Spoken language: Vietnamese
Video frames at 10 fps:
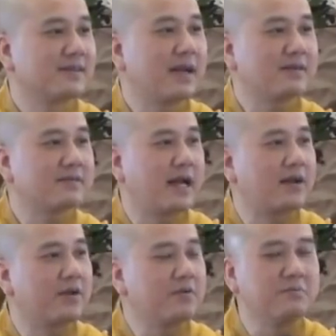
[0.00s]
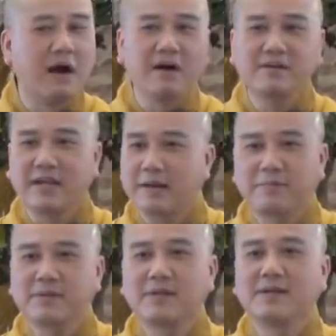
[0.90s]
cắt ra nó nó bở
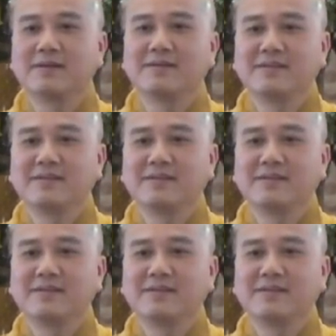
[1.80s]
rẹp hết trơn